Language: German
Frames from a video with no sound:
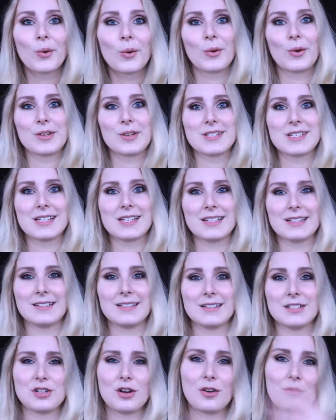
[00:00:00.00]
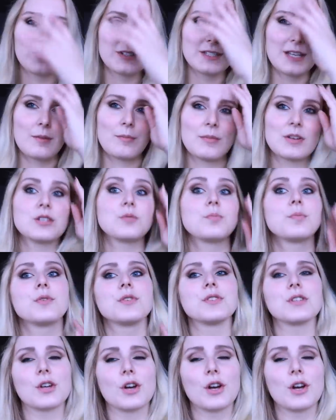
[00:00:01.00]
und äh, ich hoffe, ihr seid mir nicht böse.